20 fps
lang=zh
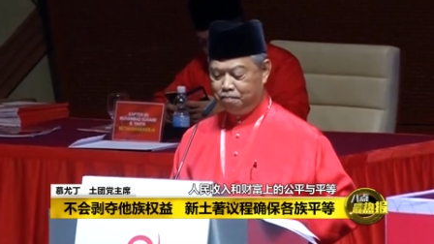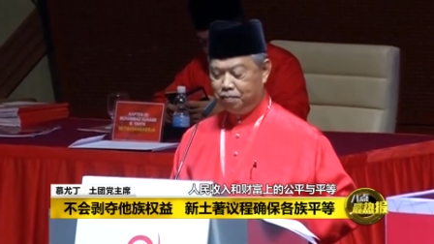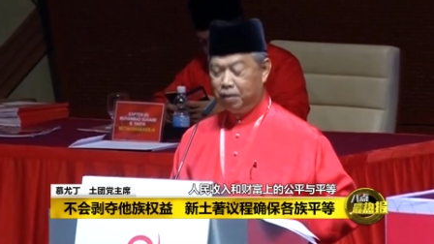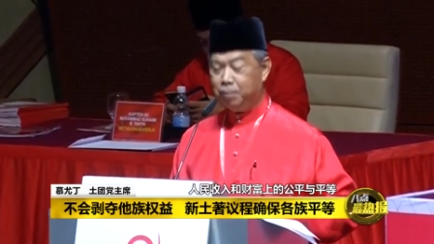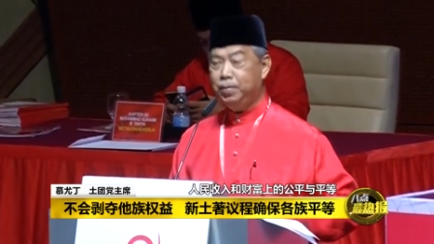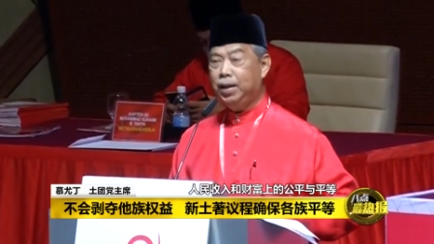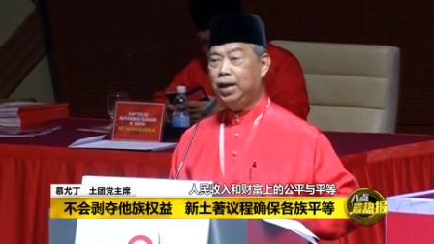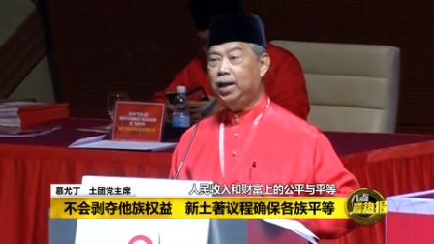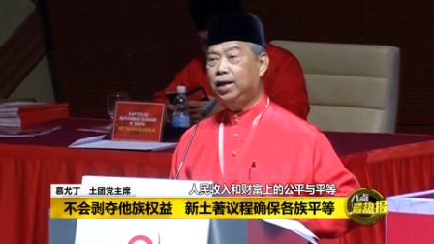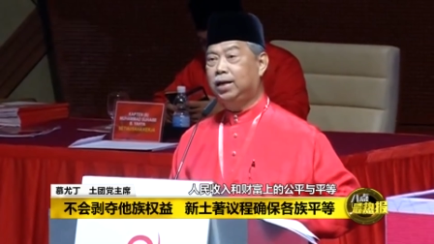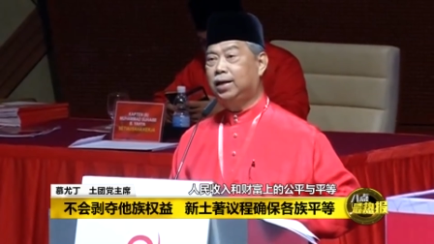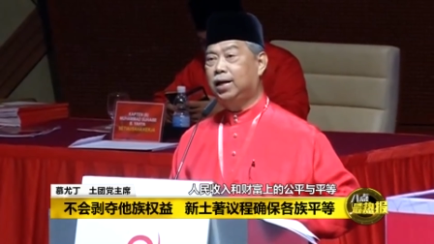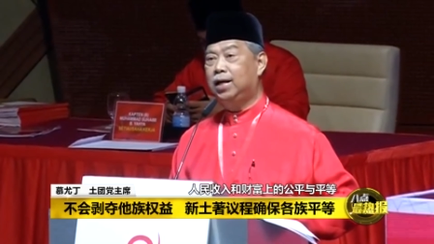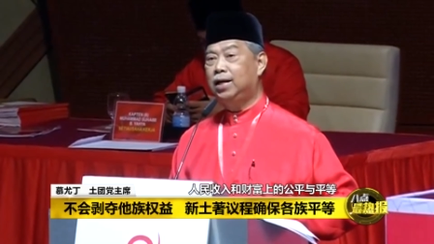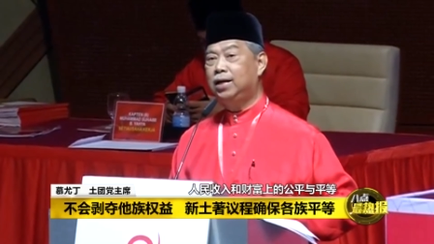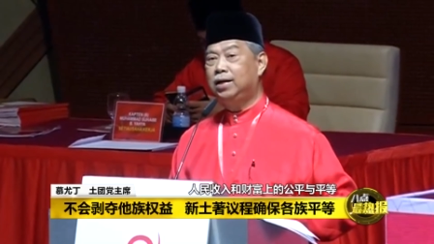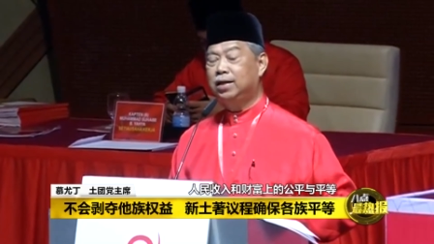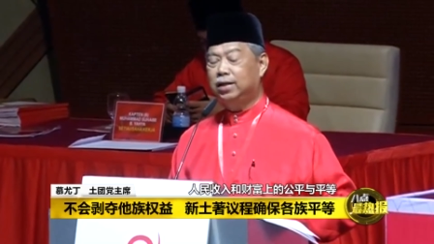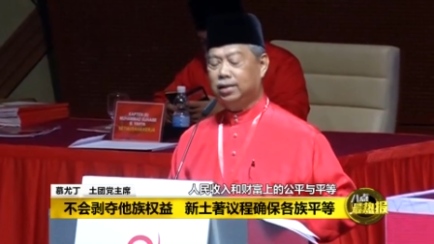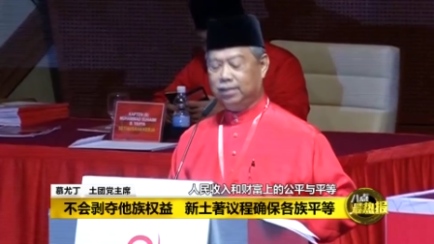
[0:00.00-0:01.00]

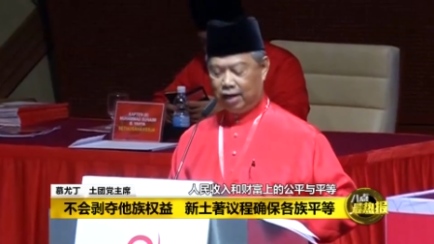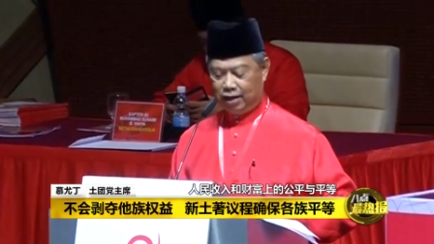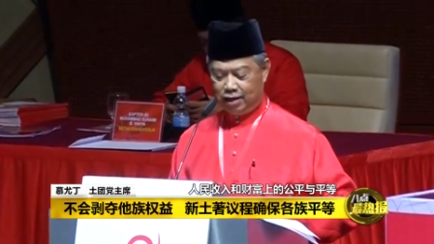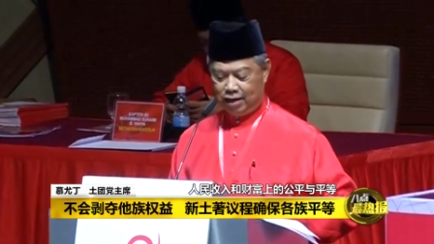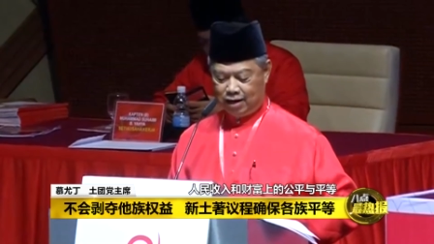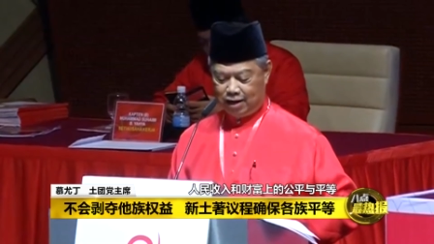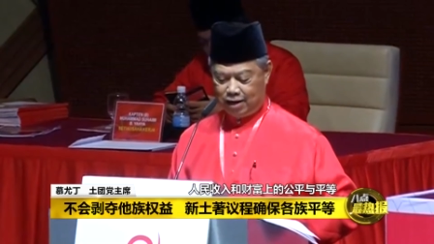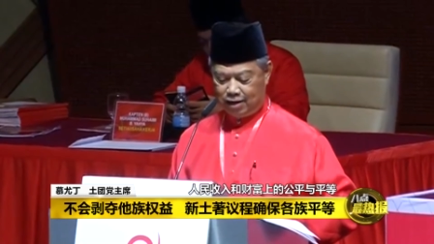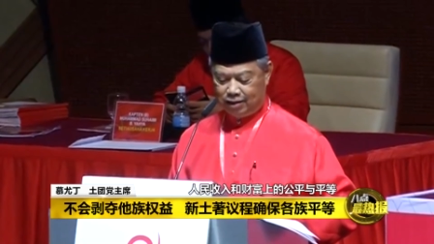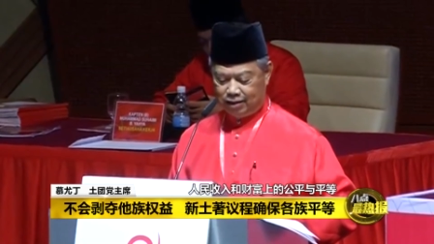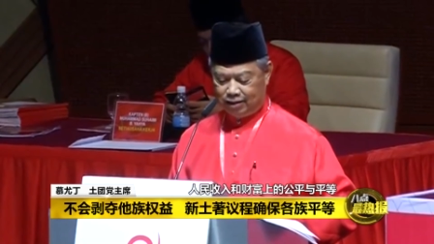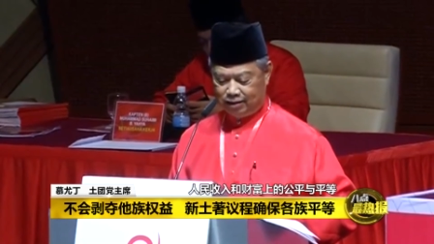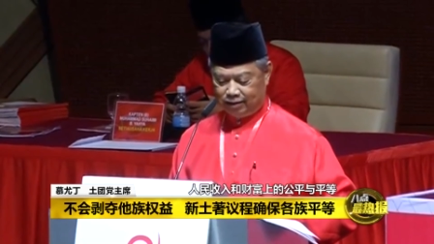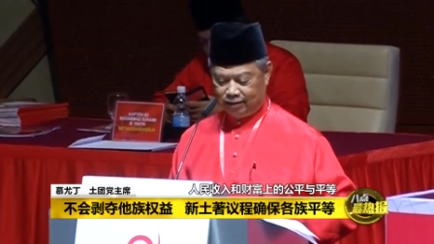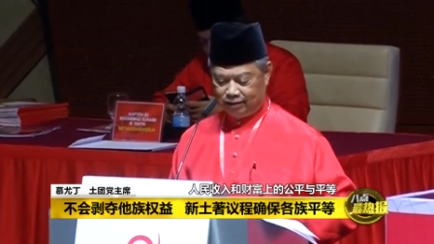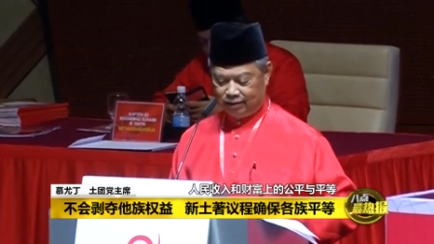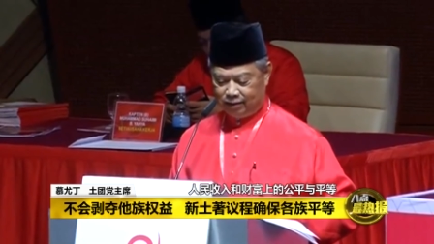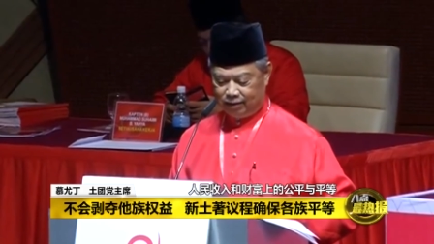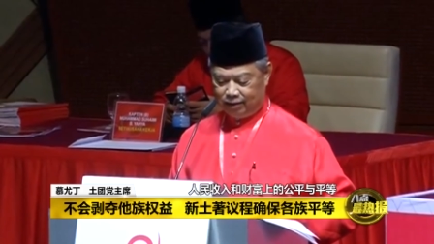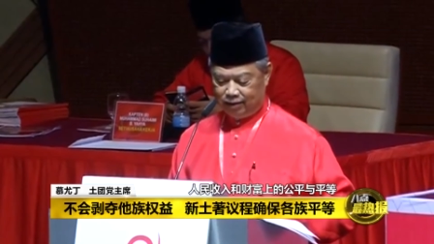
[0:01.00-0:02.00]
pemilikan kekayaan
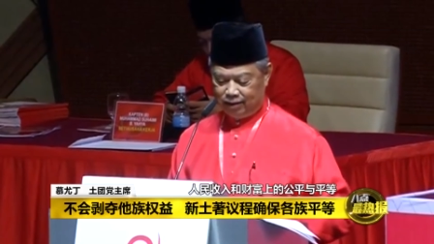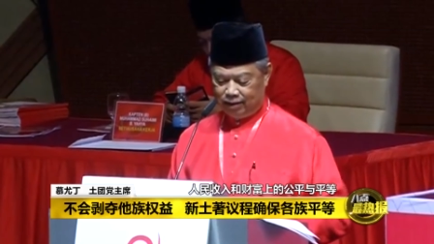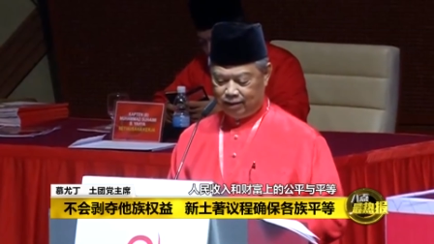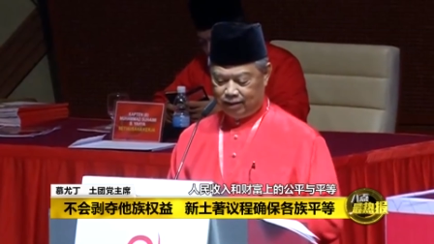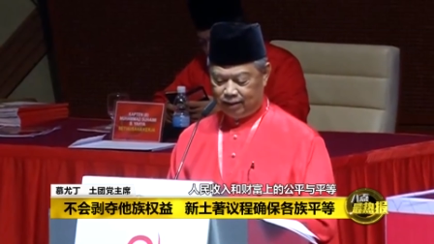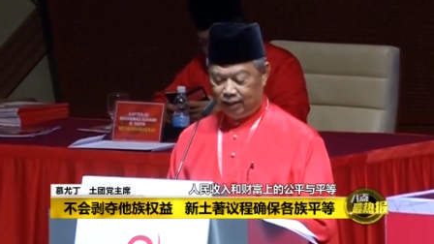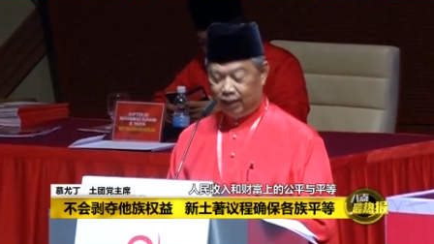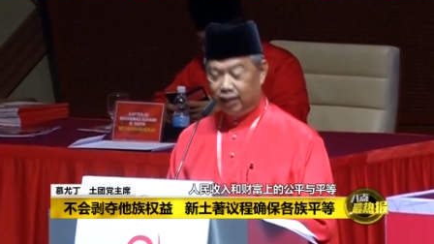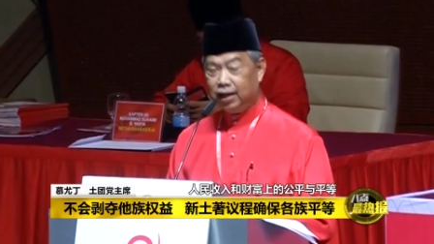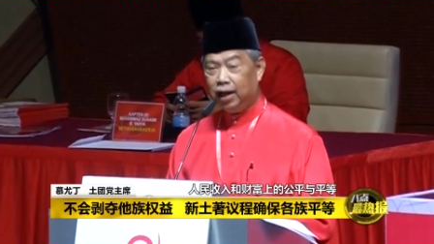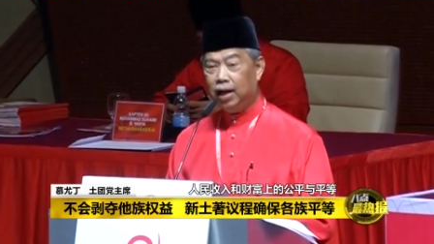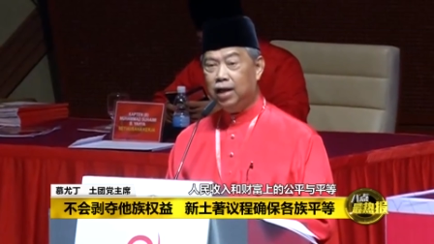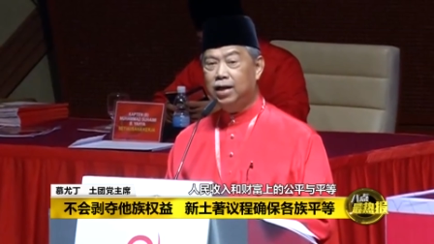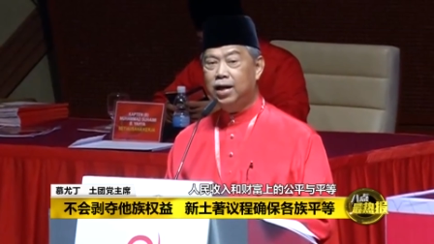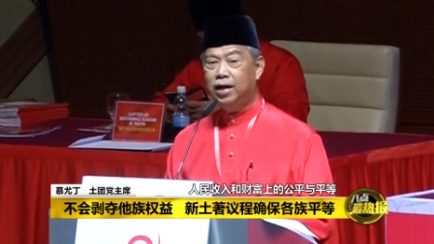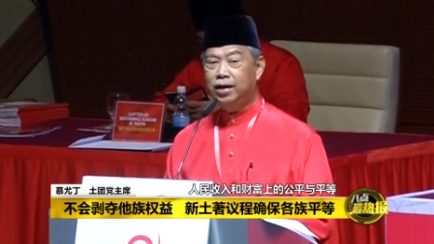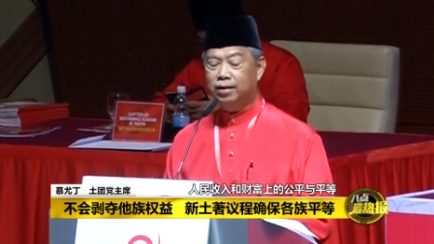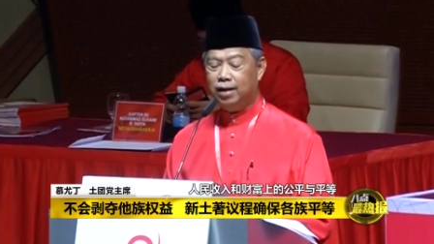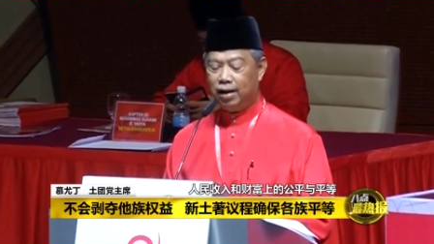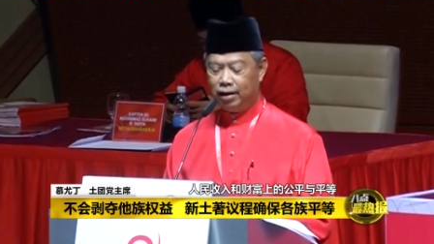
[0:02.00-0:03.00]
di
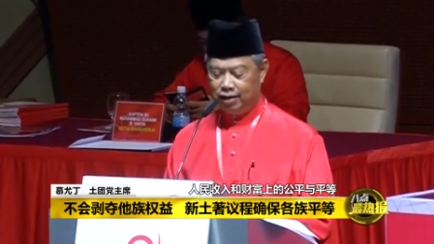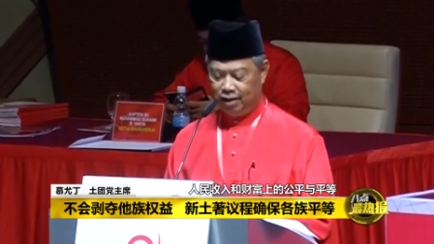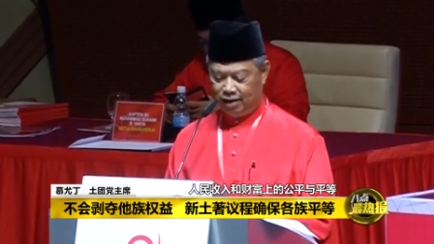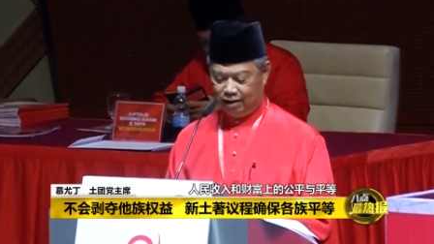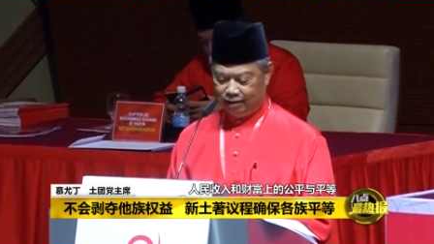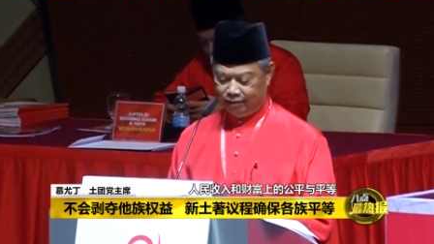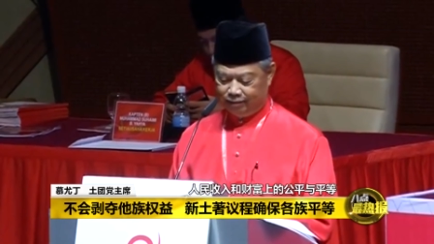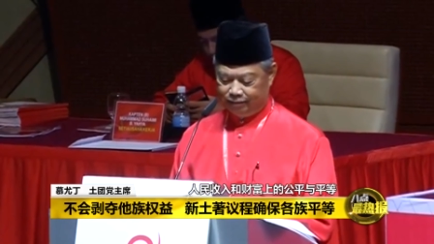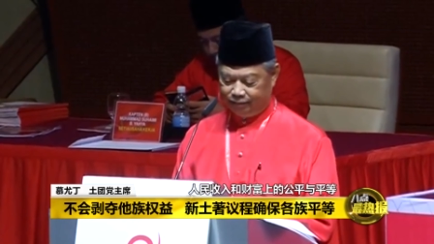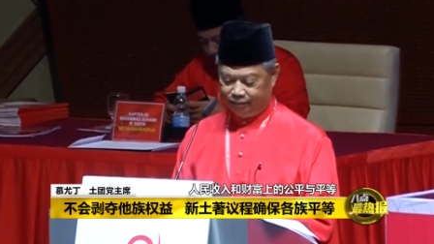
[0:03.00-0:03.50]
kalangan rakyat.